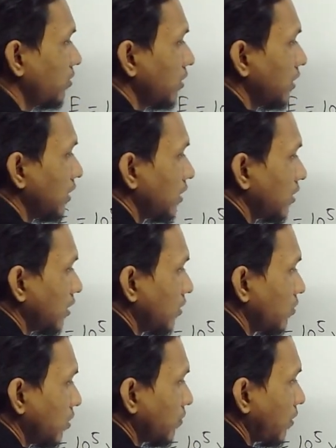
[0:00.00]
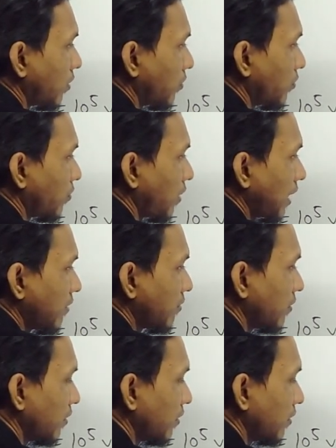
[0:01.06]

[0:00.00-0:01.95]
দাও টেন টু দি পাওয়ার ফাইভ